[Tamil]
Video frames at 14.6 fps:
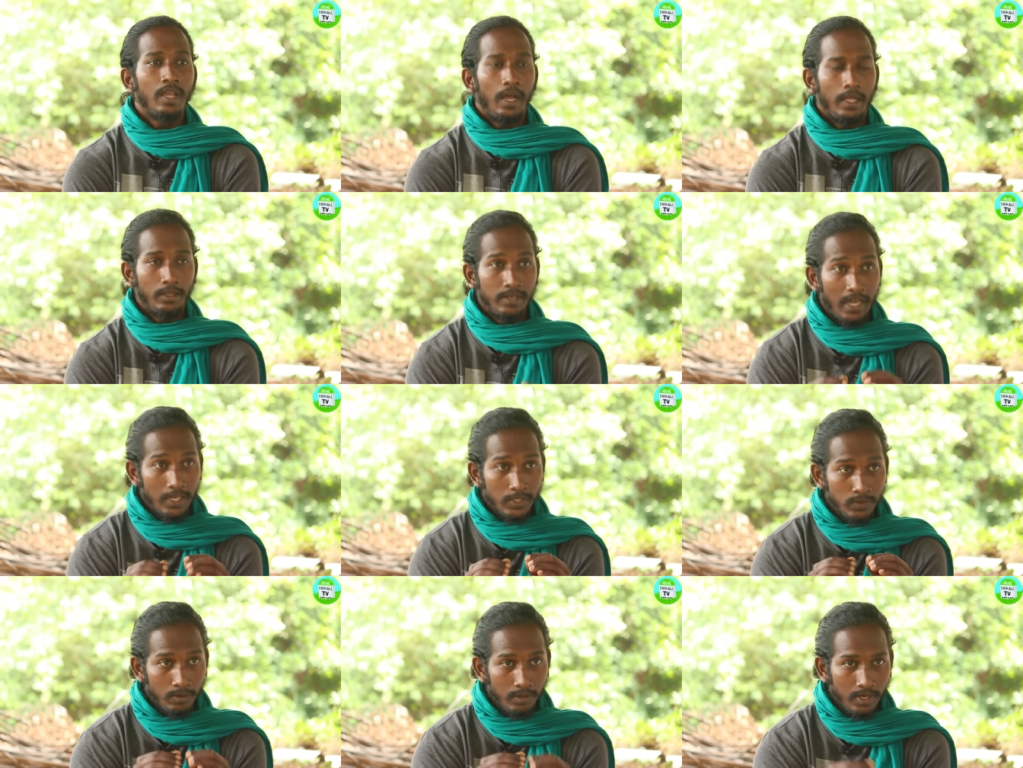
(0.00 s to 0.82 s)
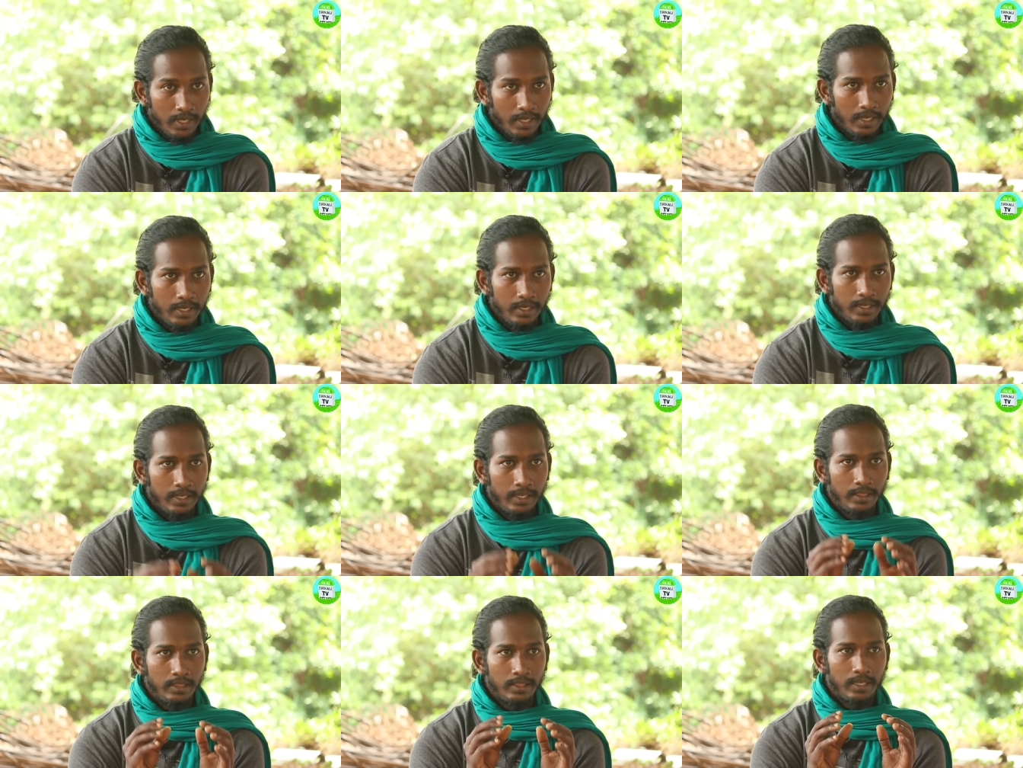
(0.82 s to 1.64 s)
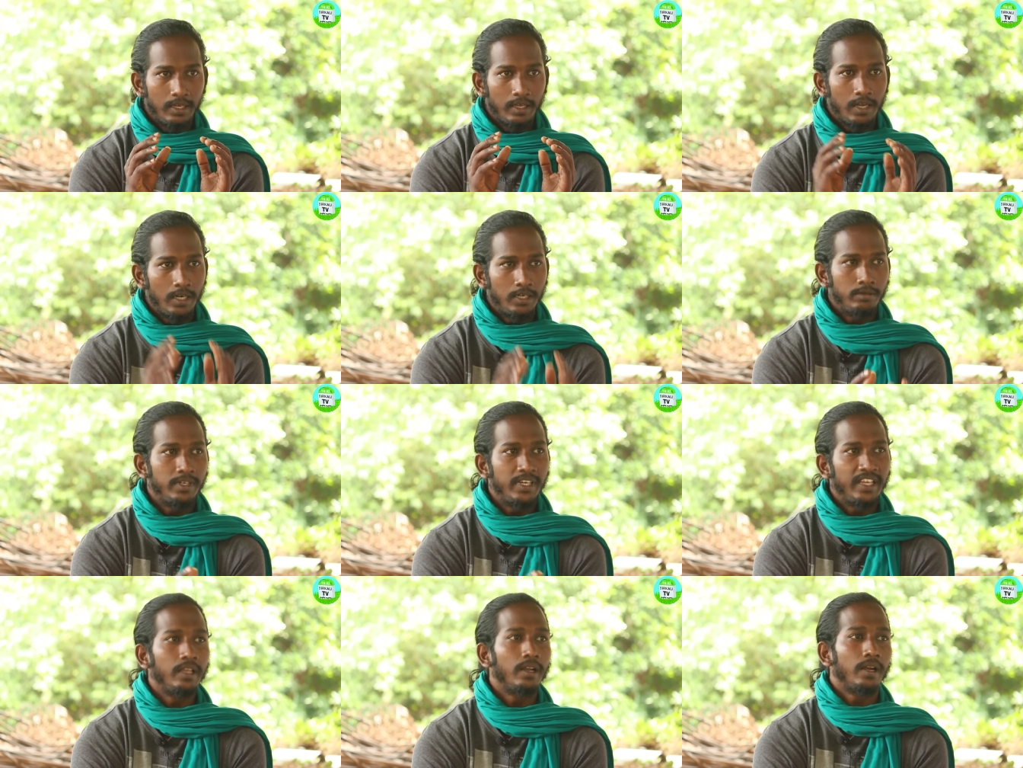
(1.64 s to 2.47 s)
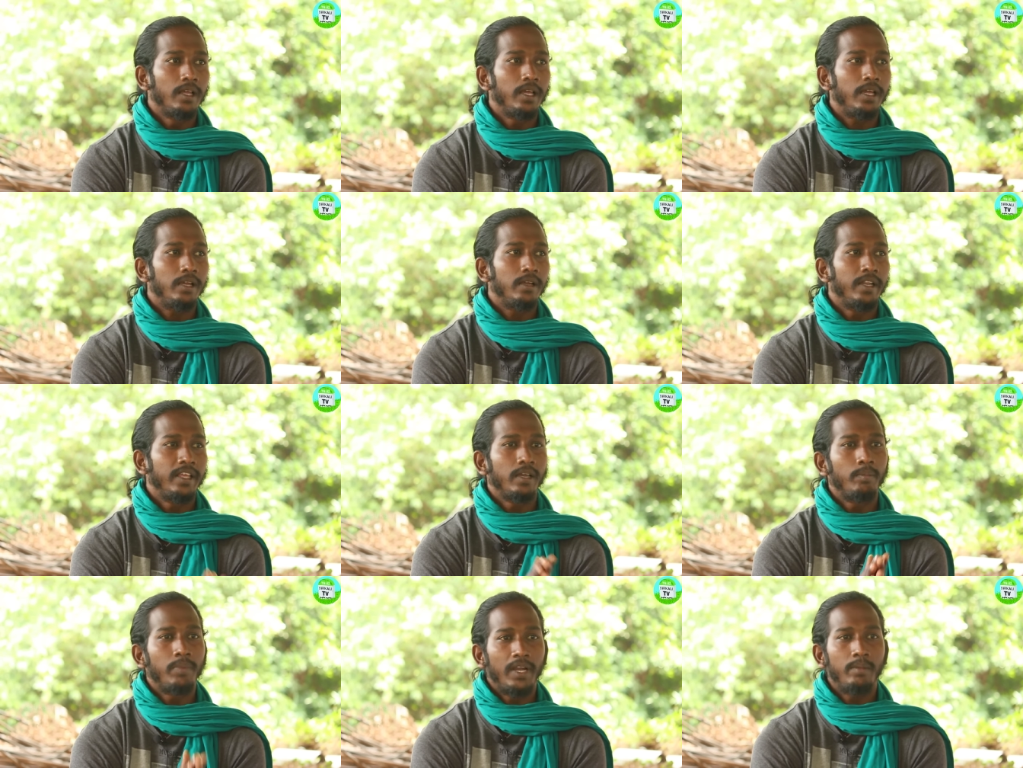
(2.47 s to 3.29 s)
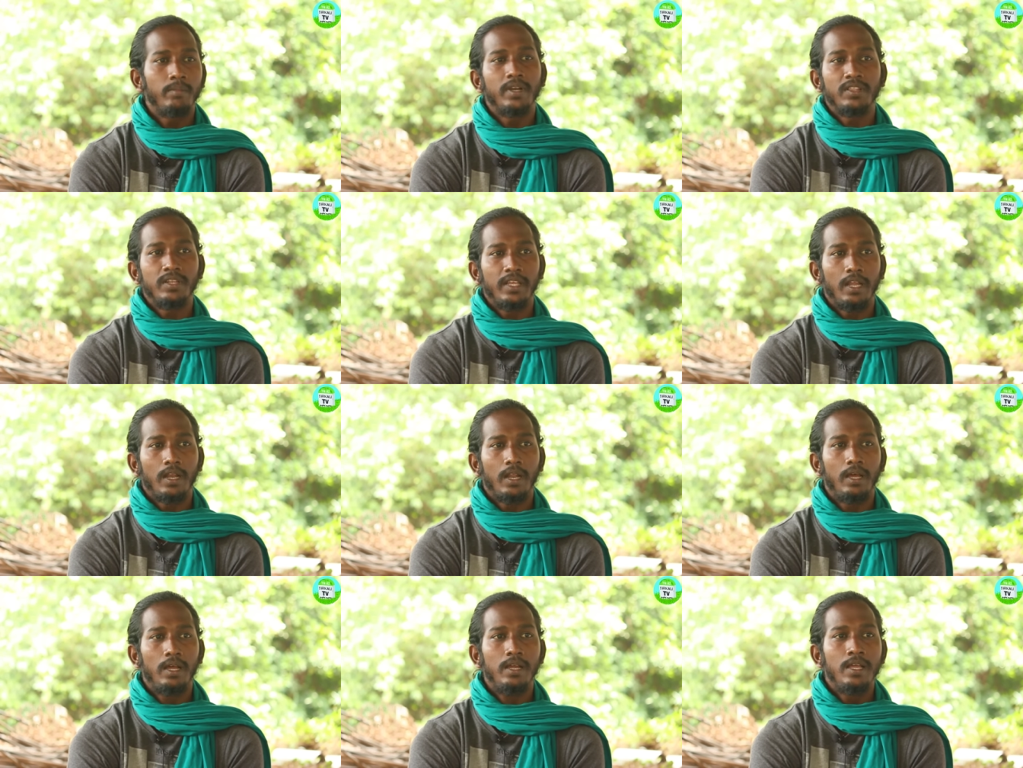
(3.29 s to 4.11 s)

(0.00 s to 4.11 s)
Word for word: அதான் நான் சொன்ன இந்த கழிவு நீரில் நீங்கள் பயன்படுத்துனீங்கன்னா